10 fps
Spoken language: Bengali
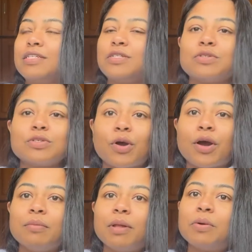সেই জন্য
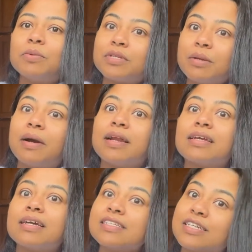সকালবেলা উঠে
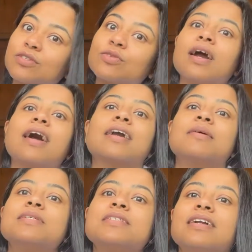বাড়ির কাজ শেষ করে আগে
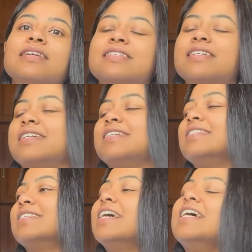আমি স্নানটা সেরে
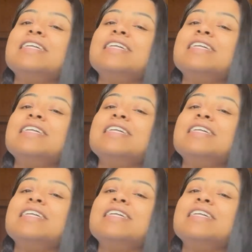নিয়েছি